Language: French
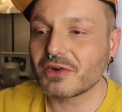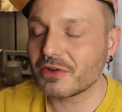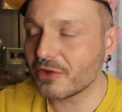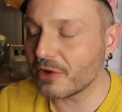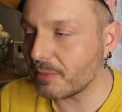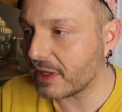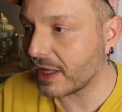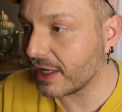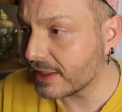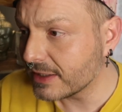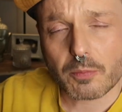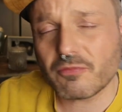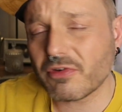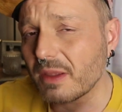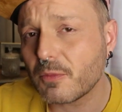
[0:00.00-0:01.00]
d'en parler.
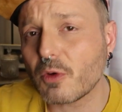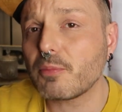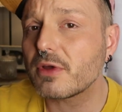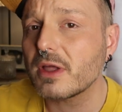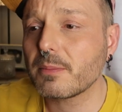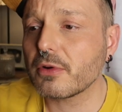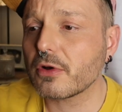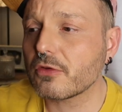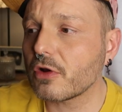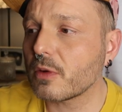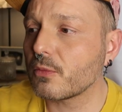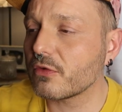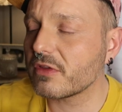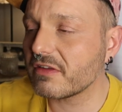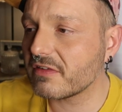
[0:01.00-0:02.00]
Donc, vraiment, peu importe dans
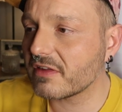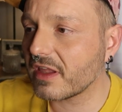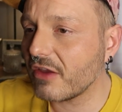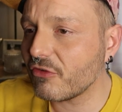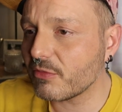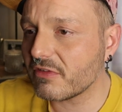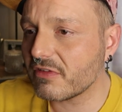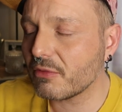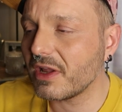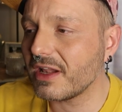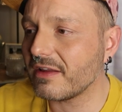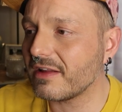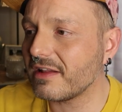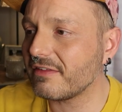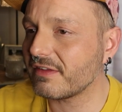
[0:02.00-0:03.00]
le monde, etc. Je me disais, ouais,
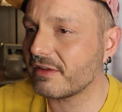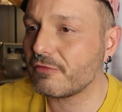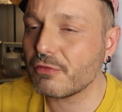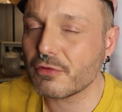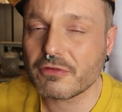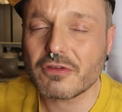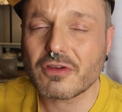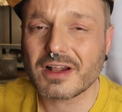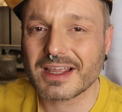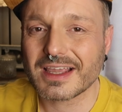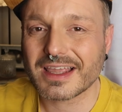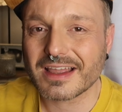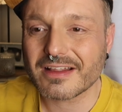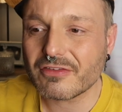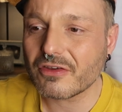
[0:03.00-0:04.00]
les, influenceurs, les
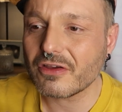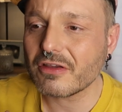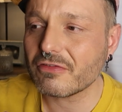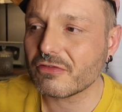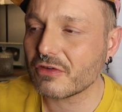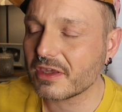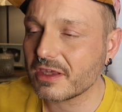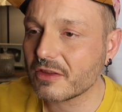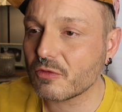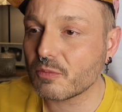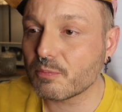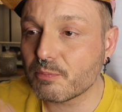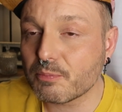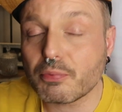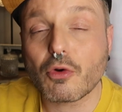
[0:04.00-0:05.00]
créateurs, ceux qui
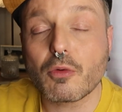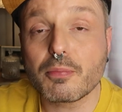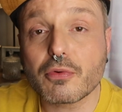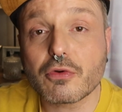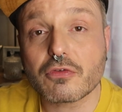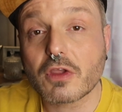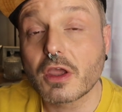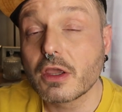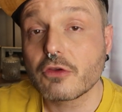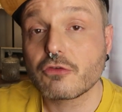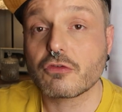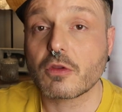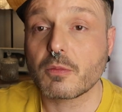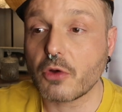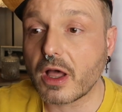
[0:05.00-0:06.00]
proposent
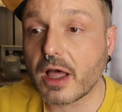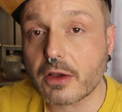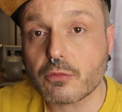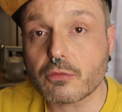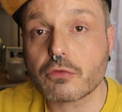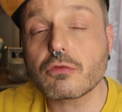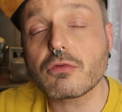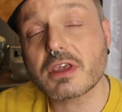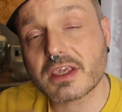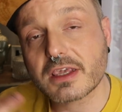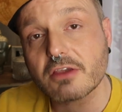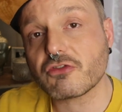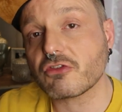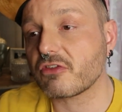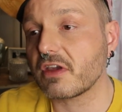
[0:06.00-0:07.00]
justement un contenu et
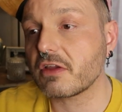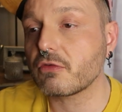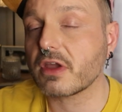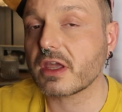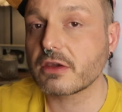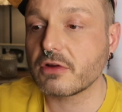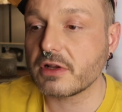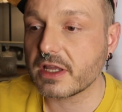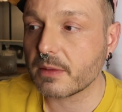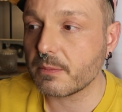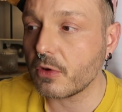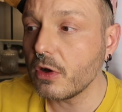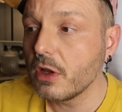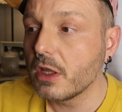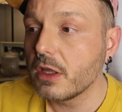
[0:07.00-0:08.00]
qui échangent avec toi
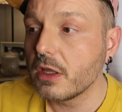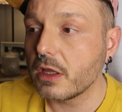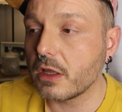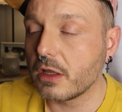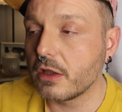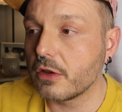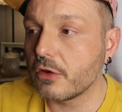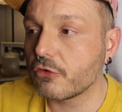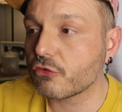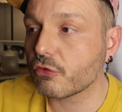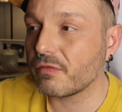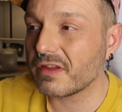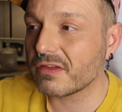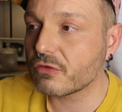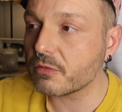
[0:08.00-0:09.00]
régulièrement, euh, je
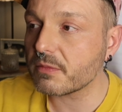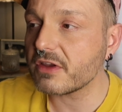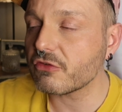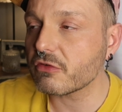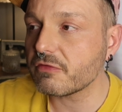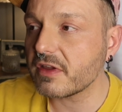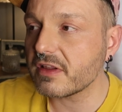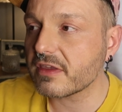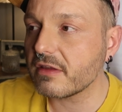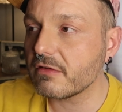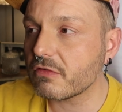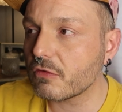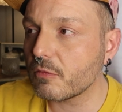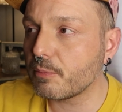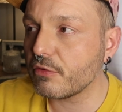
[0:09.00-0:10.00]
trouvais dommage en fait
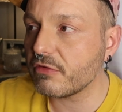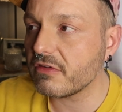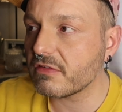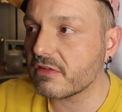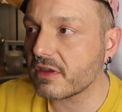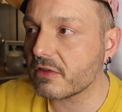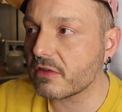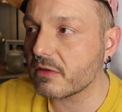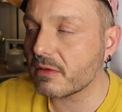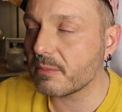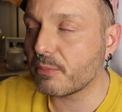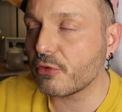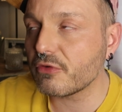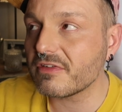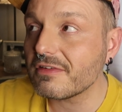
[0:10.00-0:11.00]
qu'ils se positionnent,
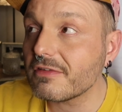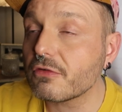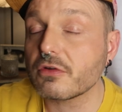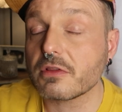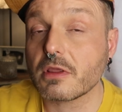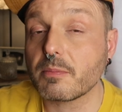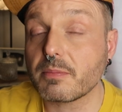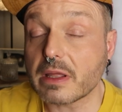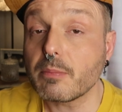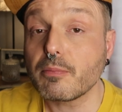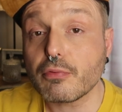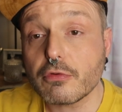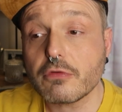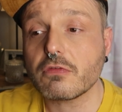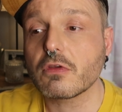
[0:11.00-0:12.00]
positionnaient pas
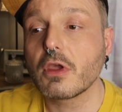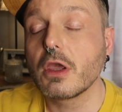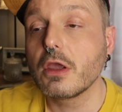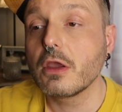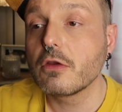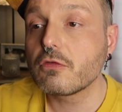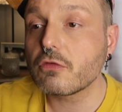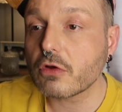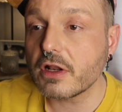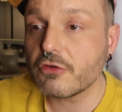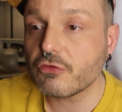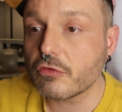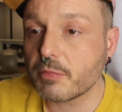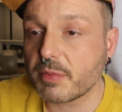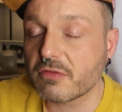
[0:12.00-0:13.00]
plus sur
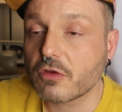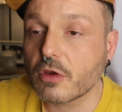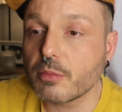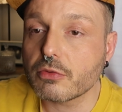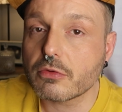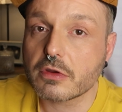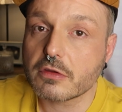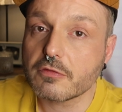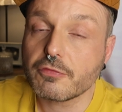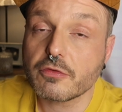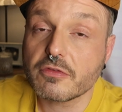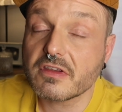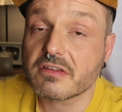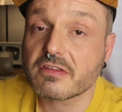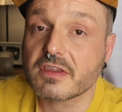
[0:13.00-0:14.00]
les choses parce que bon, il
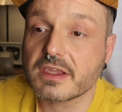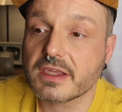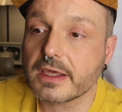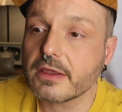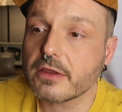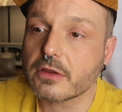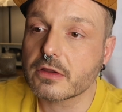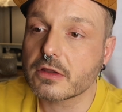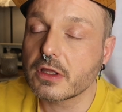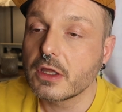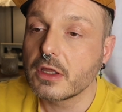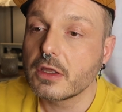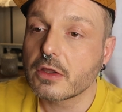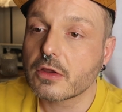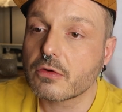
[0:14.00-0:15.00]
faut dire ce qui est
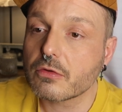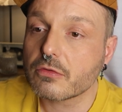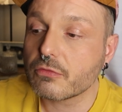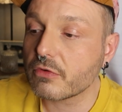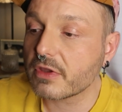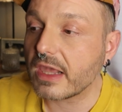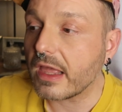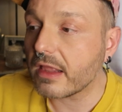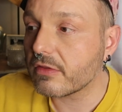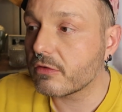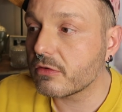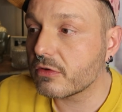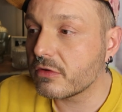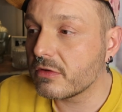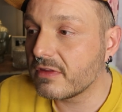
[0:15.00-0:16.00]
quand on
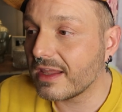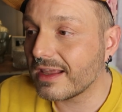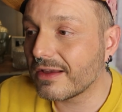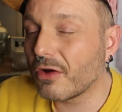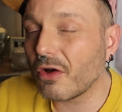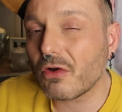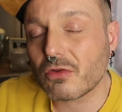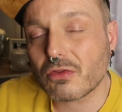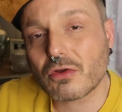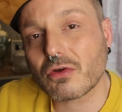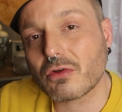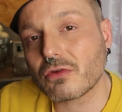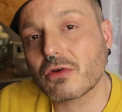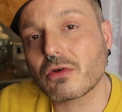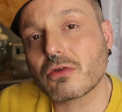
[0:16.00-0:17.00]
regarde euh, des grandes,
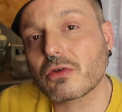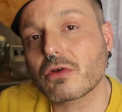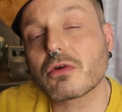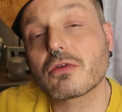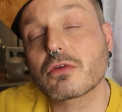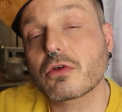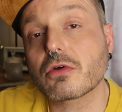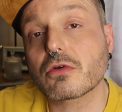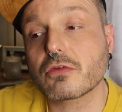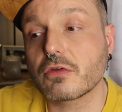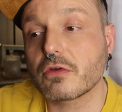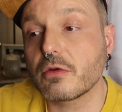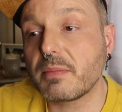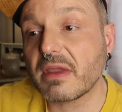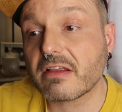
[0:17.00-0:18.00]
grandes, grandes, grandes,
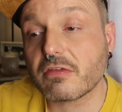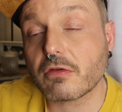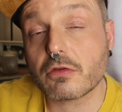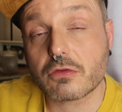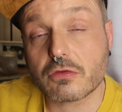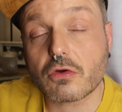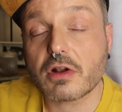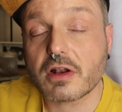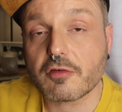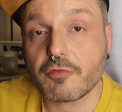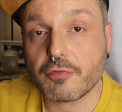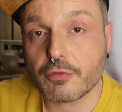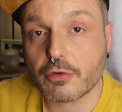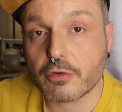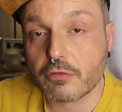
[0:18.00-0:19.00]
grandes personnes dans
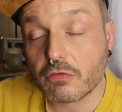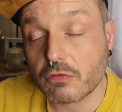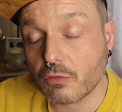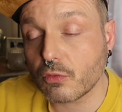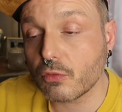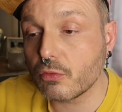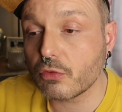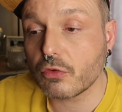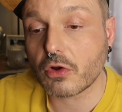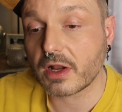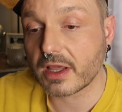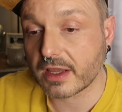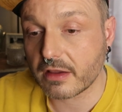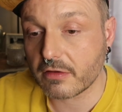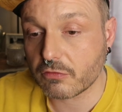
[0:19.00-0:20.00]
l'influence ou dans
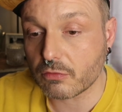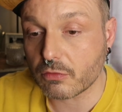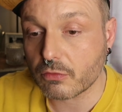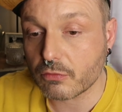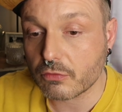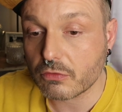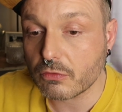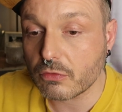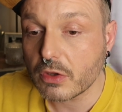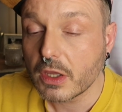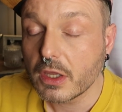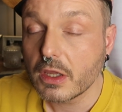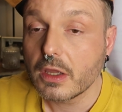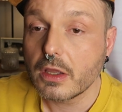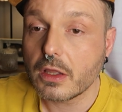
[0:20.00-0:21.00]
la création de contenu,
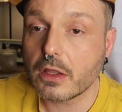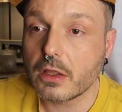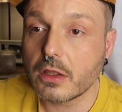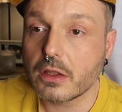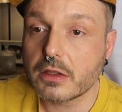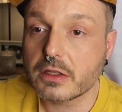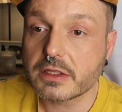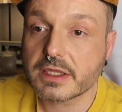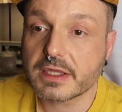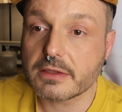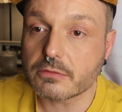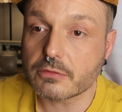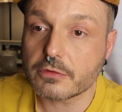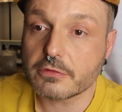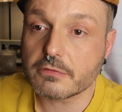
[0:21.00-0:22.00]
euh,
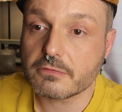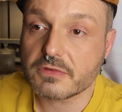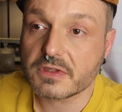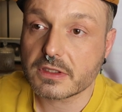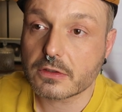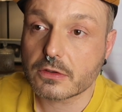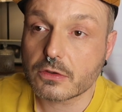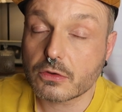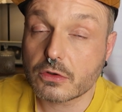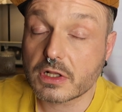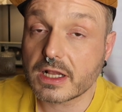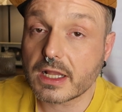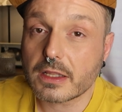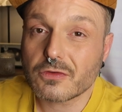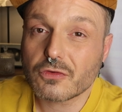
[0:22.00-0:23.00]
qui ont une vie euh,
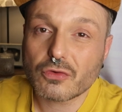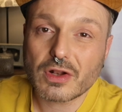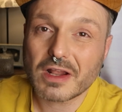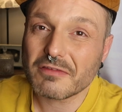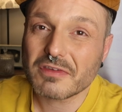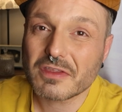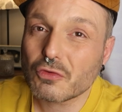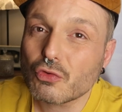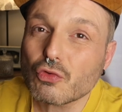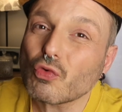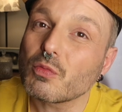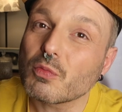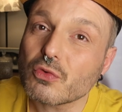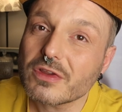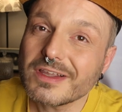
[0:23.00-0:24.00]
au-delà de la vie de
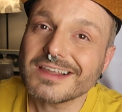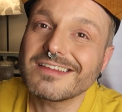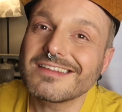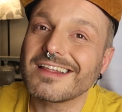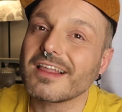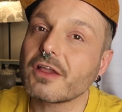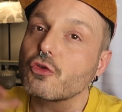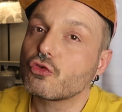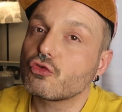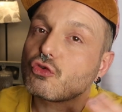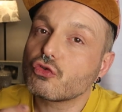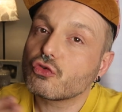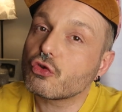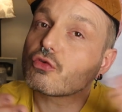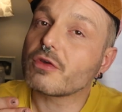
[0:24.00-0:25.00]
tout le monde, c'est-à-dire
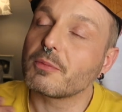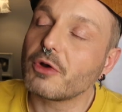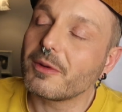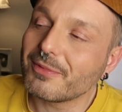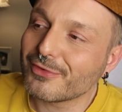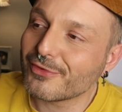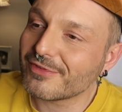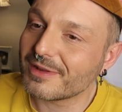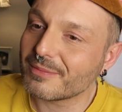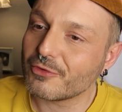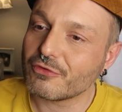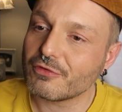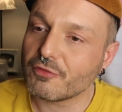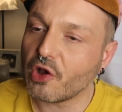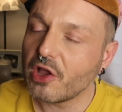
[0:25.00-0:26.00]
de, toi et moi
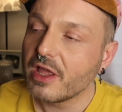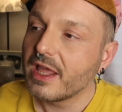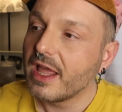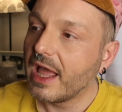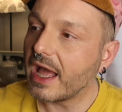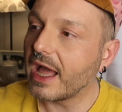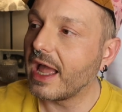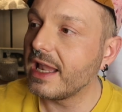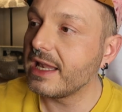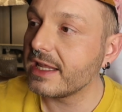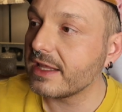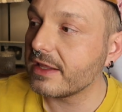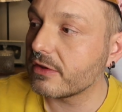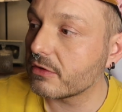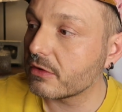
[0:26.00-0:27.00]
potentiellement, tu vois, à
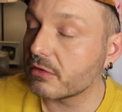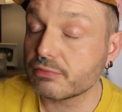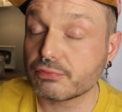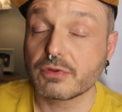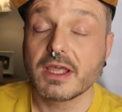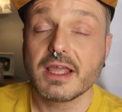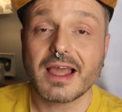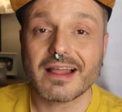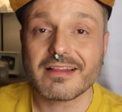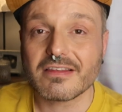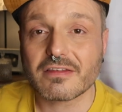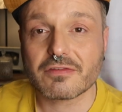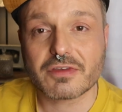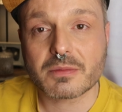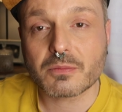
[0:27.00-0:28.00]
aller euh, à
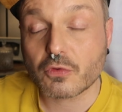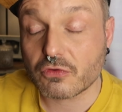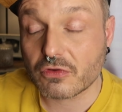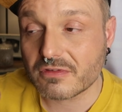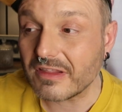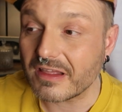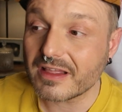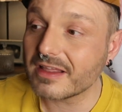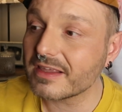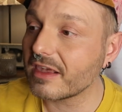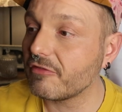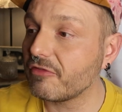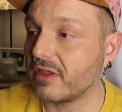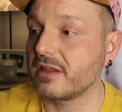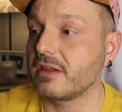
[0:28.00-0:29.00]
des événements de
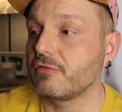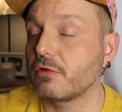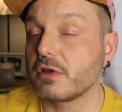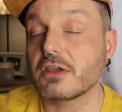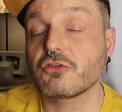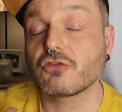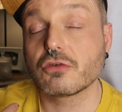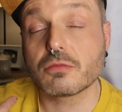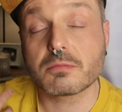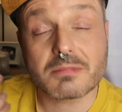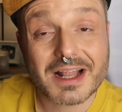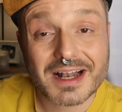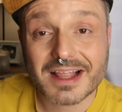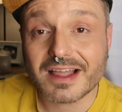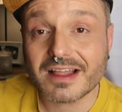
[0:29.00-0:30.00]
dingue, à faire des voyages de
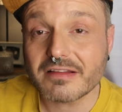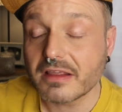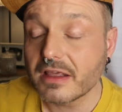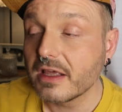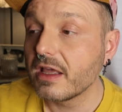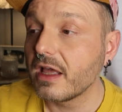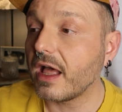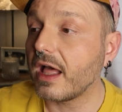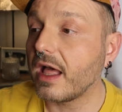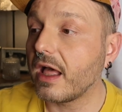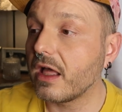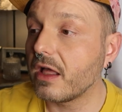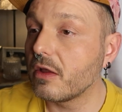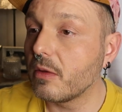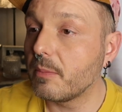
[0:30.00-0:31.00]
malade,
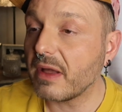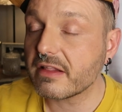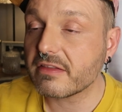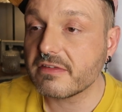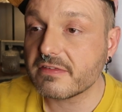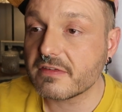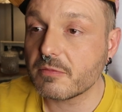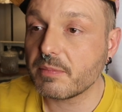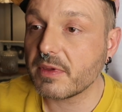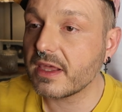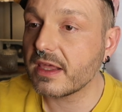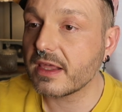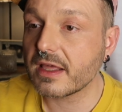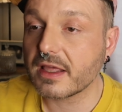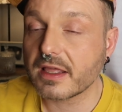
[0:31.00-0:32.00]
à
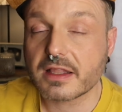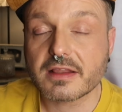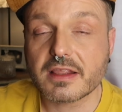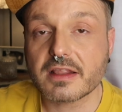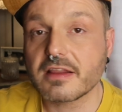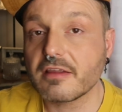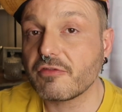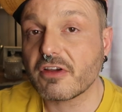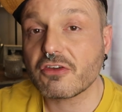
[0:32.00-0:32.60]
participer à des,